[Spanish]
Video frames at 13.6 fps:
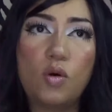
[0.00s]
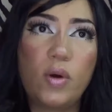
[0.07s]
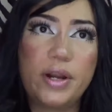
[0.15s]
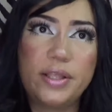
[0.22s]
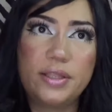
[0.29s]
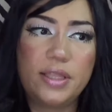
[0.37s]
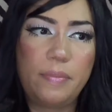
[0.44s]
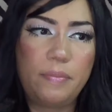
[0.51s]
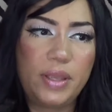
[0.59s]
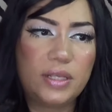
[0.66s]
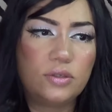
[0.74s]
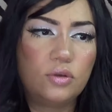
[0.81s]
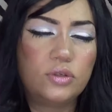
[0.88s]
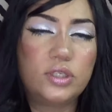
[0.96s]
como 40
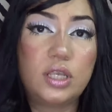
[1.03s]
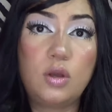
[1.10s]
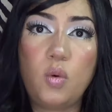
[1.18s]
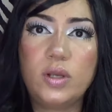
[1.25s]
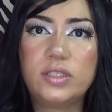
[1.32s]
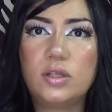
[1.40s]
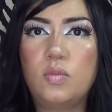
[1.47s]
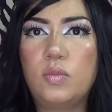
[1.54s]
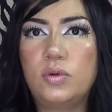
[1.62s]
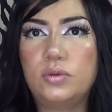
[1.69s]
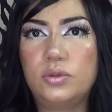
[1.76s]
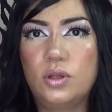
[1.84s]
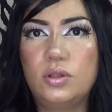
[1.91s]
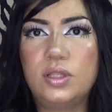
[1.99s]
pesos y cuesta un
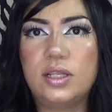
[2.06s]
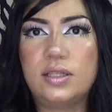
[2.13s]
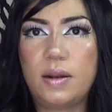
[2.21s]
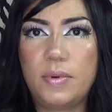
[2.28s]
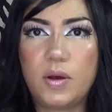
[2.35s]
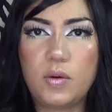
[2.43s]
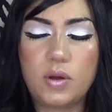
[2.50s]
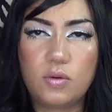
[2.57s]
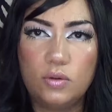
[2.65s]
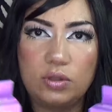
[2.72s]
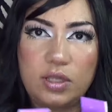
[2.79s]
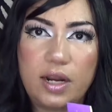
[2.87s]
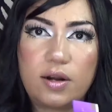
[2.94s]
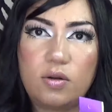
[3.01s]
montón de trabajo
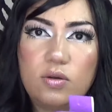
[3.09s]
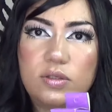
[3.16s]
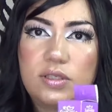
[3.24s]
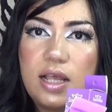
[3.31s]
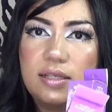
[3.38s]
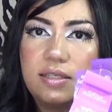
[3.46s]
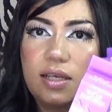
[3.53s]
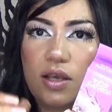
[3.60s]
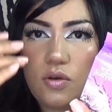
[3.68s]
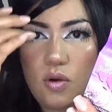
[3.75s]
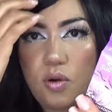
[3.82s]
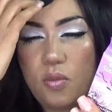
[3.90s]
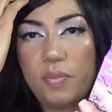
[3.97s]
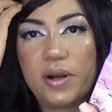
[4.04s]
encontrarlos, así que
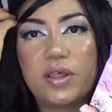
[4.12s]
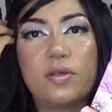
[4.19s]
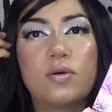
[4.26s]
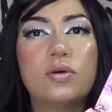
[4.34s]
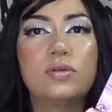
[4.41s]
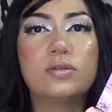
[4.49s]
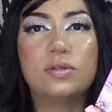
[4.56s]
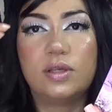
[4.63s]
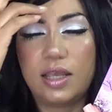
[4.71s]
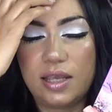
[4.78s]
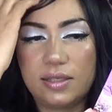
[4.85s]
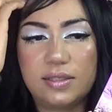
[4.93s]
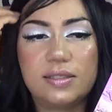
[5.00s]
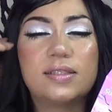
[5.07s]
yo compré dos
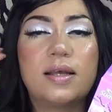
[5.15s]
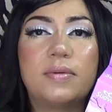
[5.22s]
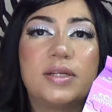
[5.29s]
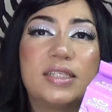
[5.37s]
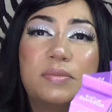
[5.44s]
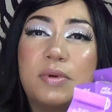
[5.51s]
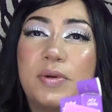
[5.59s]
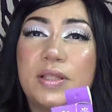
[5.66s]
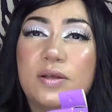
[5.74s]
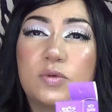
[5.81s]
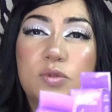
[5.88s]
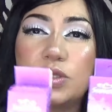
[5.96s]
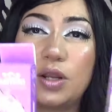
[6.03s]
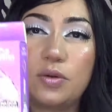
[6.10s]
eh, sin saber si me van
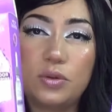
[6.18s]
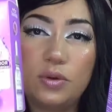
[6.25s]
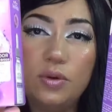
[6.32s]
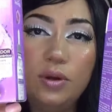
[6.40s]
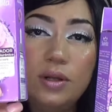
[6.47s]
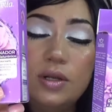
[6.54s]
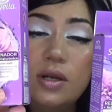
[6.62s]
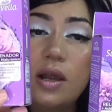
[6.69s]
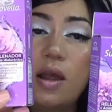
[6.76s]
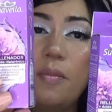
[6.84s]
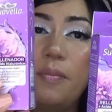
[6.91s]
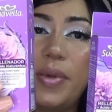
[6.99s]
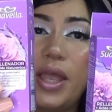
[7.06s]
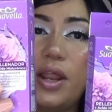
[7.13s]
a gustar o no
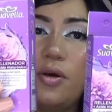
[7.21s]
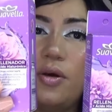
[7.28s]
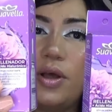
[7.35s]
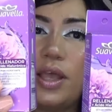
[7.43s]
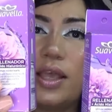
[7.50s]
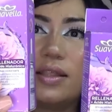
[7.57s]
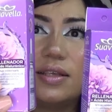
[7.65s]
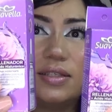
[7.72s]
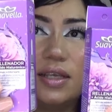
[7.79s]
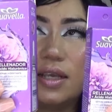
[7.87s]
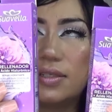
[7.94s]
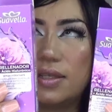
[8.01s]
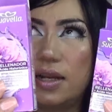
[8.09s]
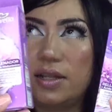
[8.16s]
pero eh,
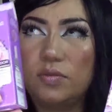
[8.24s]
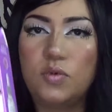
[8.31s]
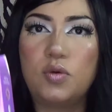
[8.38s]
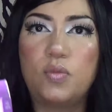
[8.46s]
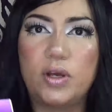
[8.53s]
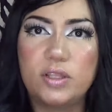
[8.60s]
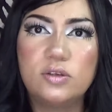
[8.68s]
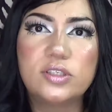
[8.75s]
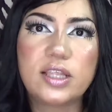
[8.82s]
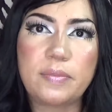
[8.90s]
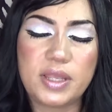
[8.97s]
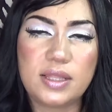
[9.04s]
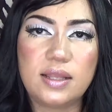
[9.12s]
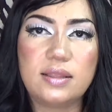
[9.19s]
dicen que salen muy buenos.
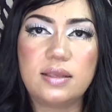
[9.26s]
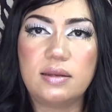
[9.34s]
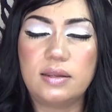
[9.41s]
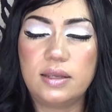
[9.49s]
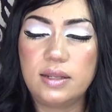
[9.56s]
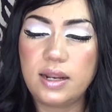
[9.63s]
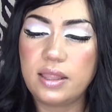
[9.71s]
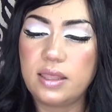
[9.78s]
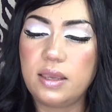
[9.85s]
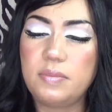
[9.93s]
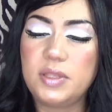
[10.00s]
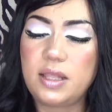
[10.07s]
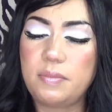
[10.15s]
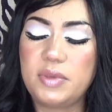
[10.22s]
También adquirí la
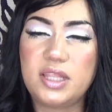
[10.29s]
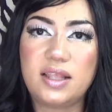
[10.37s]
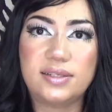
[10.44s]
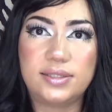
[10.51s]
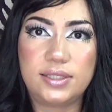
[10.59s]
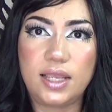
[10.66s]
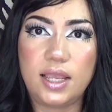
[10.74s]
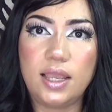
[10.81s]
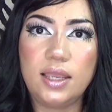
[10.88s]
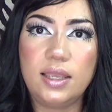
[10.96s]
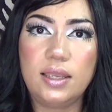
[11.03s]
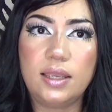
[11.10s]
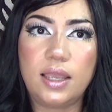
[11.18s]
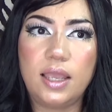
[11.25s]
de vitamina C,
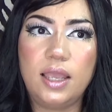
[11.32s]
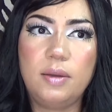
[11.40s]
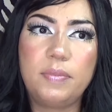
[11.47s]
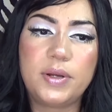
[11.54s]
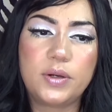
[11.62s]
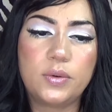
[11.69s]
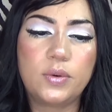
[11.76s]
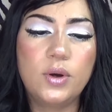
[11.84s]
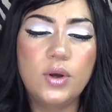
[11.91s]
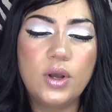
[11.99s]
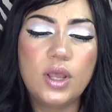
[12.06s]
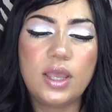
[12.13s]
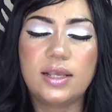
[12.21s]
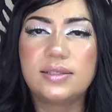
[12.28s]
eh, pero
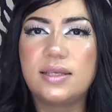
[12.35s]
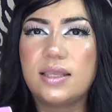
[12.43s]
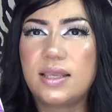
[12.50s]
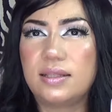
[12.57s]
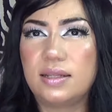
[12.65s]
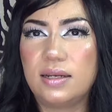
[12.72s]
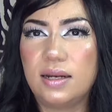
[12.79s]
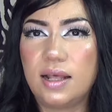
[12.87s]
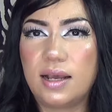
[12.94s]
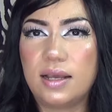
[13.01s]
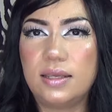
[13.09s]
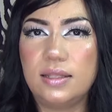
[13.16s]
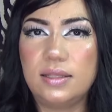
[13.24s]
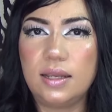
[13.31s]
esa ya tiré la
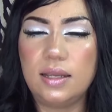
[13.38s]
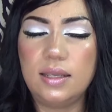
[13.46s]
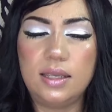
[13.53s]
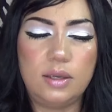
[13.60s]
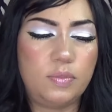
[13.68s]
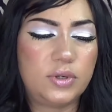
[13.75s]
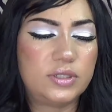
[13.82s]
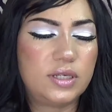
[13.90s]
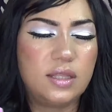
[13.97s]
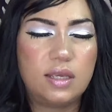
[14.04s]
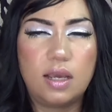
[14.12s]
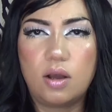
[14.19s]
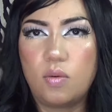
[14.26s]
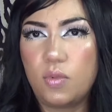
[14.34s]
cajita y pues ya
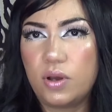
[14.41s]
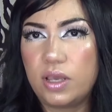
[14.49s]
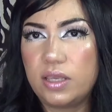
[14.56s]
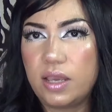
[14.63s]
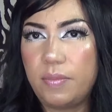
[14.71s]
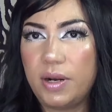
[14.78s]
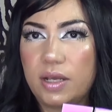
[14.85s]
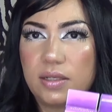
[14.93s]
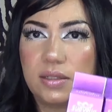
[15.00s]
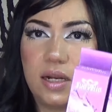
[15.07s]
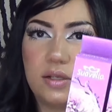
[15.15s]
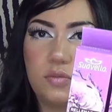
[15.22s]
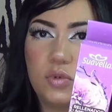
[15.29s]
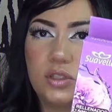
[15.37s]
dije como que ya para que
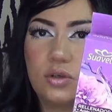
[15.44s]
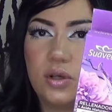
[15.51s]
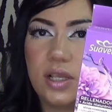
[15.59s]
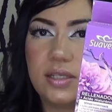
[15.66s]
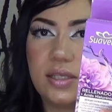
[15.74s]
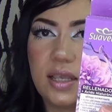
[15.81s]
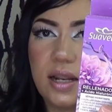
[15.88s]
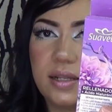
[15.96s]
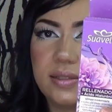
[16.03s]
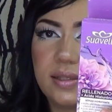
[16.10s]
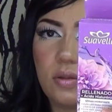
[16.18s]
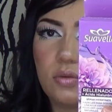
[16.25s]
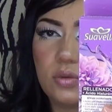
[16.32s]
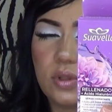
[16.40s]
se las muestro, esa ya la he
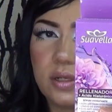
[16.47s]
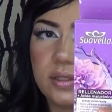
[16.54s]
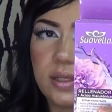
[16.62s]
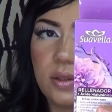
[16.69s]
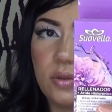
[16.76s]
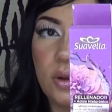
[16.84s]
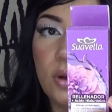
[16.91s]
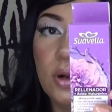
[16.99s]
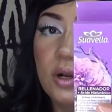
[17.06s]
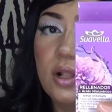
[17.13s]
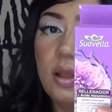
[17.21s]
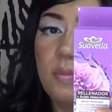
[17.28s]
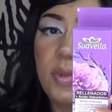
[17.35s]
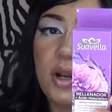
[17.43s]
estado utilizando.
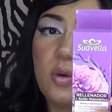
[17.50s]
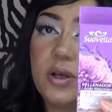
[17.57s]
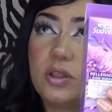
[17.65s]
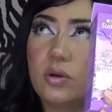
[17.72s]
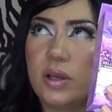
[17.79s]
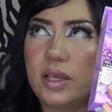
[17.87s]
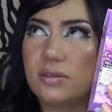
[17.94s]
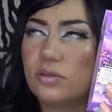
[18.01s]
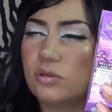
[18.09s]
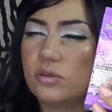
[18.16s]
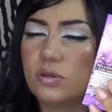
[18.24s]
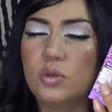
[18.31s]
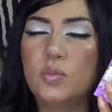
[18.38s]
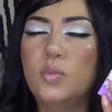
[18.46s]
Pero bueno,
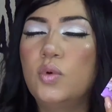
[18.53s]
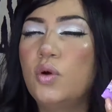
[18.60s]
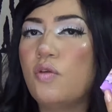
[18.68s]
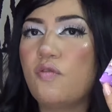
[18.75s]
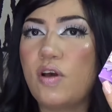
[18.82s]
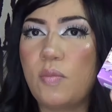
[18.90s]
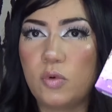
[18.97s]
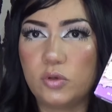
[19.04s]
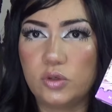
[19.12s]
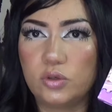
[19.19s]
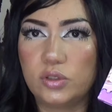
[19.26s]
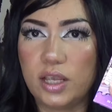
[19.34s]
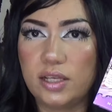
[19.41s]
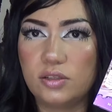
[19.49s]
estos son muy
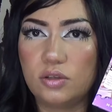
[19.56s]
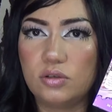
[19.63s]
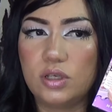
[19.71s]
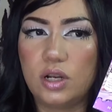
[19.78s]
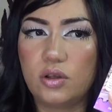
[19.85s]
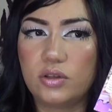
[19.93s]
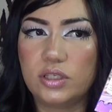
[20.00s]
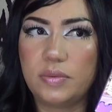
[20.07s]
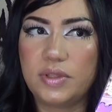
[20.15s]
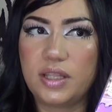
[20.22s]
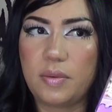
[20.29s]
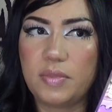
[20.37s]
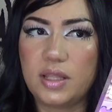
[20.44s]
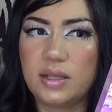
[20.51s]
famosos. Estos y los de
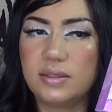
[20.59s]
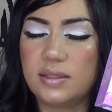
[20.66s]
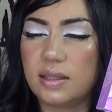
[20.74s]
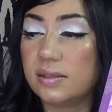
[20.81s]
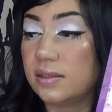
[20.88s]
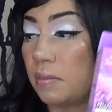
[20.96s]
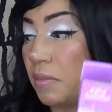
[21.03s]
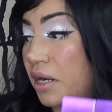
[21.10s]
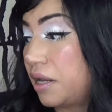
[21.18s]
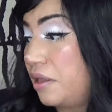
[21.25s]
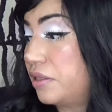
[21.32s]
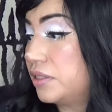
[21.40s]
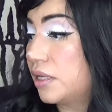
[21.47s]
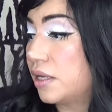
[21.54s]
vitamina C de esta
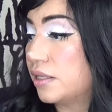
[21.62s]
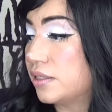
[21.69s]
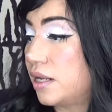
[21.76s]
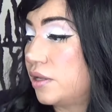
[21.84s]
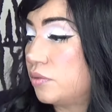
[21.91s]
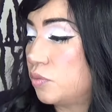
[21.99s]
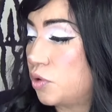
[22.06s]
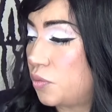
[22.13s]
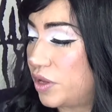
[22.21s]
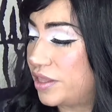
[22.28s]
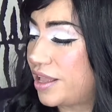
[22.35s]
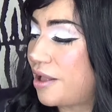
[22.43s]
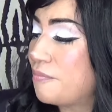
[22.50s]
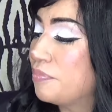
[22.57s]
marca dicen que salen muy
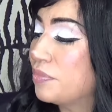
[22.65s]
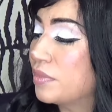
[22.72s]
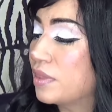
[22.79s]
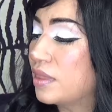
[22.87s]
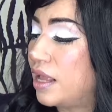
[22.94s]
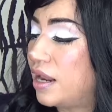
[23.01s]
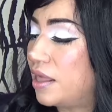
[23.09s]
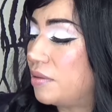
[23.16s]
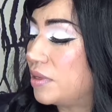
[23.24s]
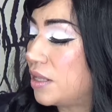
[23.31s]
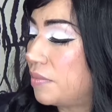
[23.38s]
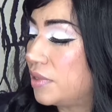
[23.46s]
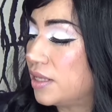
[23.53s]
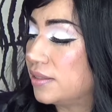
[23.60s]
buena. De la de
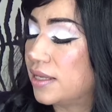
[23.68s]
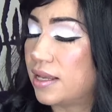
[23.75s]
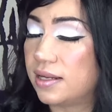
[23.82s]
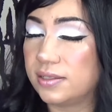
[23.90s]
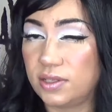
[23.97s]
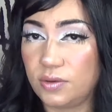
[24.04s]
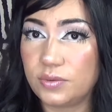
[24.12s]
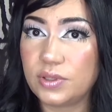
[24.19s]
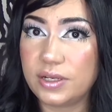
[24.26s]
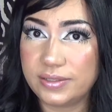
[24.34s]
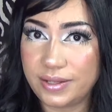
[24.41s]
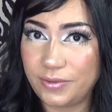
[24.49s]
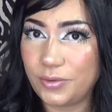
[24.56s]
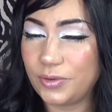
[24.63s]
vitamina C ya la estoy
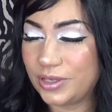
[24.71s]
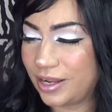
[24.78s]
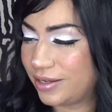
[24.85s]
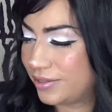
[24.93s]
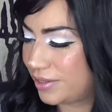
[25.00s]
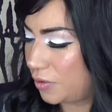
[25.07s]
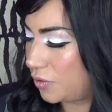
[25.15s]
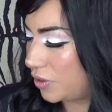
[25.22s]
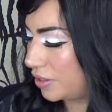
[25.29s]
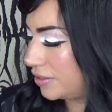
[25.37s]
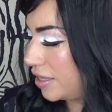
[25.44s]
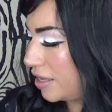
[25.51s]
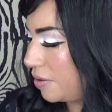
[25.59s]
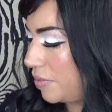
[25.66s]
utilizando, ya les traigo
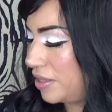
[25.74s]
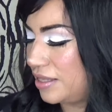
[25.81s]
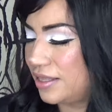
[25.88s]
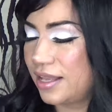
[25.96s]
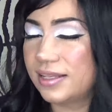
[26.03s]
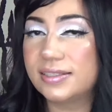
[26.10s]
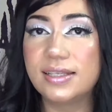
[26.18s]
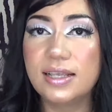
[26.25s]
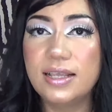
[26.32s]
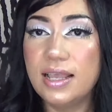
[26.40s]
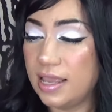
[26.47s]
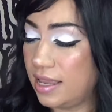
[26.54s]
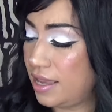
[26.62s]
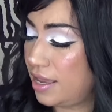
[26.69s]
reseña manitas.
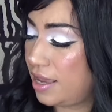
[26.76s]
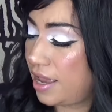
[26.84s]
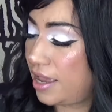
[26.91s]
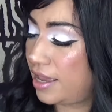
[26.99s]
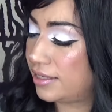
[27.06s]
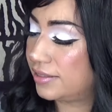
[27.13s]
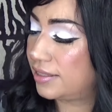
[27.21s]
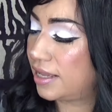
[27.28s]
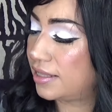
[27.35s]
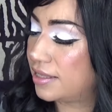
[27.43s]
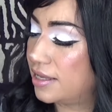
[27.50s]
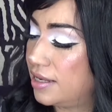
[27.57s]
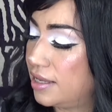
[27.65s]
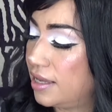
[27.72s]
Y este
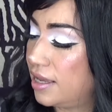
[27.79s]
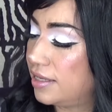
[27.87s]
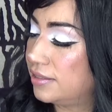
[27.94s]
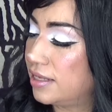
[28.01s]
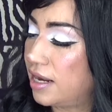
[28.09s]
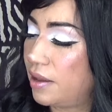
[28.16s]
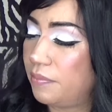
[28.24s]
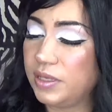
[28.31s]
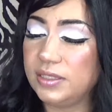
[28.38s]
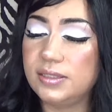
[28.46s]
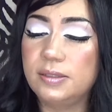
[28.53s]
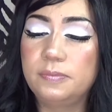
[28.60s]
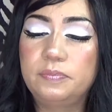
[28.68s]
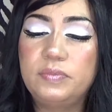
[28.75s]
adquirí este
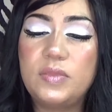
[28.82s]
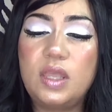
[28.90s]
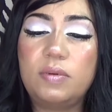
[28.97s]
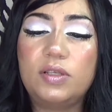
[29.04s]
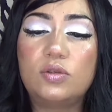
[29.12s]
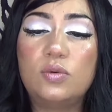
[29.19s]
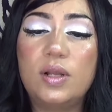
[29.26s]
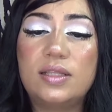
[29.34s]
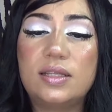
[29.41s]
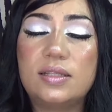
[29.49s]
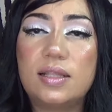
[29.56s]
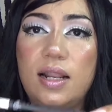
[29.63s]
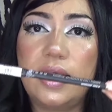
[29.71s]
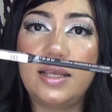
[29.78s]
lápiz de Visual el
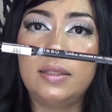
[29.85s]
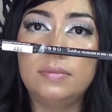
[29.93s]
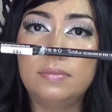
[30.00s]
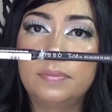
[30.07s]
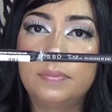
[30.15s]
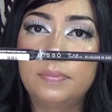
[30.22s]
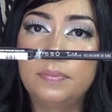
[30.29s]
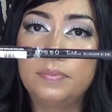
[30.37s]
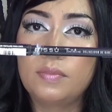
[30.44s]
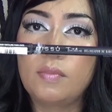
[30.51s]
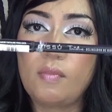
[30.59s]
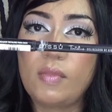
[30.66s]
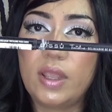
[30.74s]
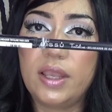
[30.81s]
Tintaline,
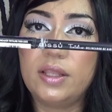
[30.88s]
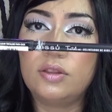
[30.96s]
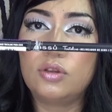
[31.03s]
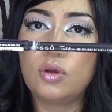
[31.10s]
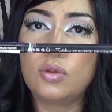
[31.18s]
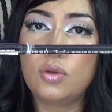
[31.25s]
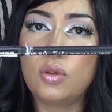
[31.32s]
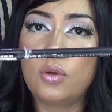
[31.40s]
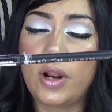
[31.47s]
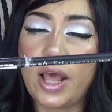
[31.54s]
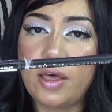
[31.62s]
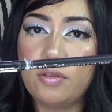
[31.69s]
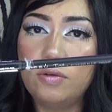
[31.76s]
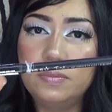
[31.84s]
en tono
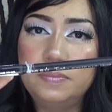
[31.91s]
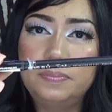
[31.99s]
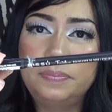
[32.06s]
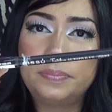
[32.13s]
dorado.